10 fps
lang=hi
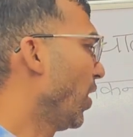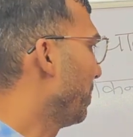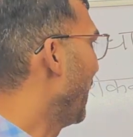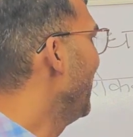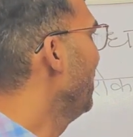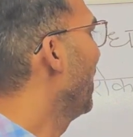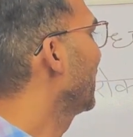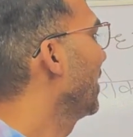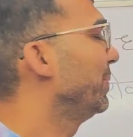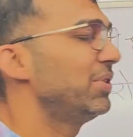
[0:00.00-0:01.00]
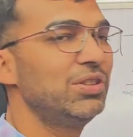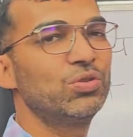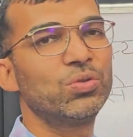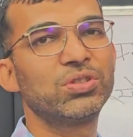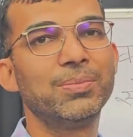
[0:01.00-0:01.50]
और पहली बात आप इस
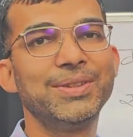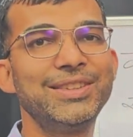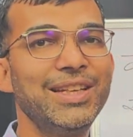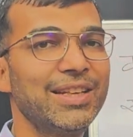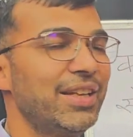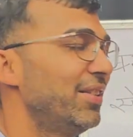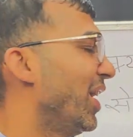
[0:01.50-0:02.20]
चीज को समझिए कि